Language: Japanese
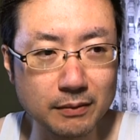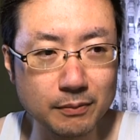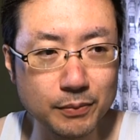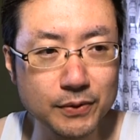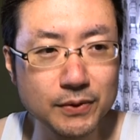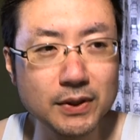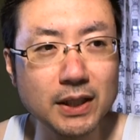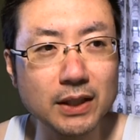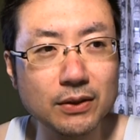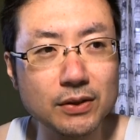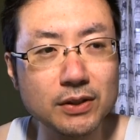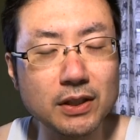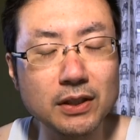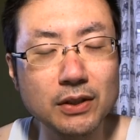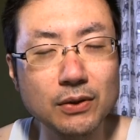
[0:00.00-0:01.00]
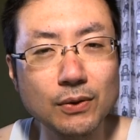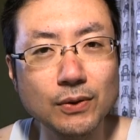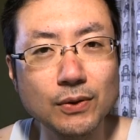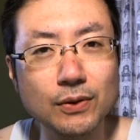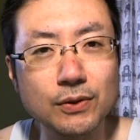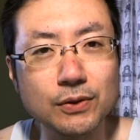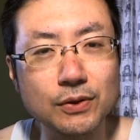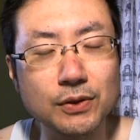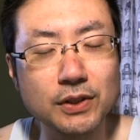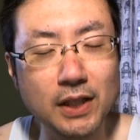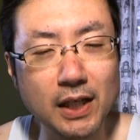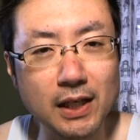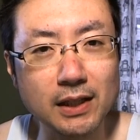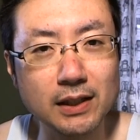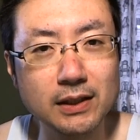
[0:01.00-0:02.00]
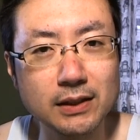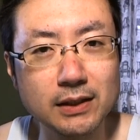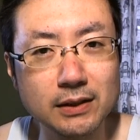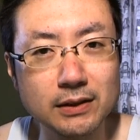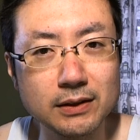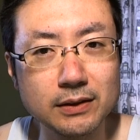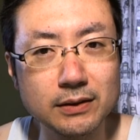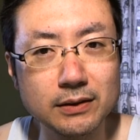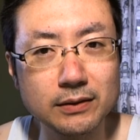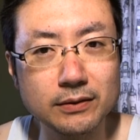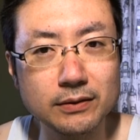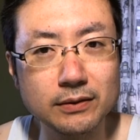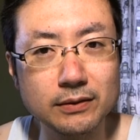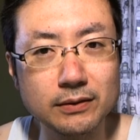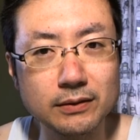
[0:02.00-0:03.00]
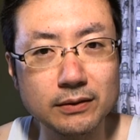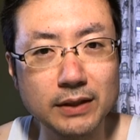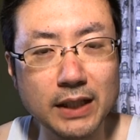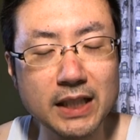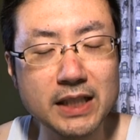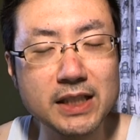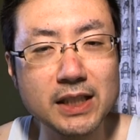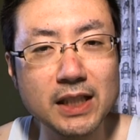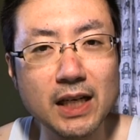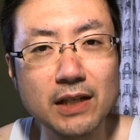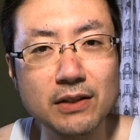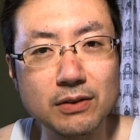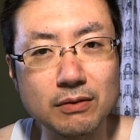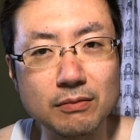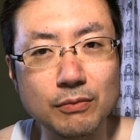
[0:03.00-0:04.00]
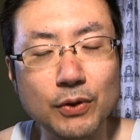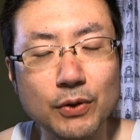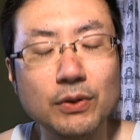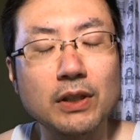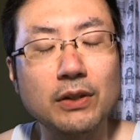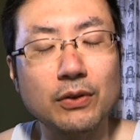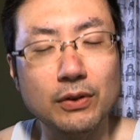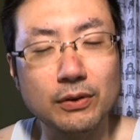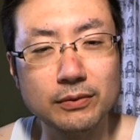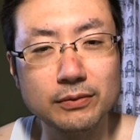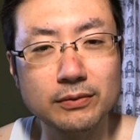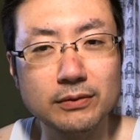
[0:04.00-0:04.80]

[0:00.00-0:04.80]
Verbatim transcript: 文化として日本国として歴史があるものなのよ。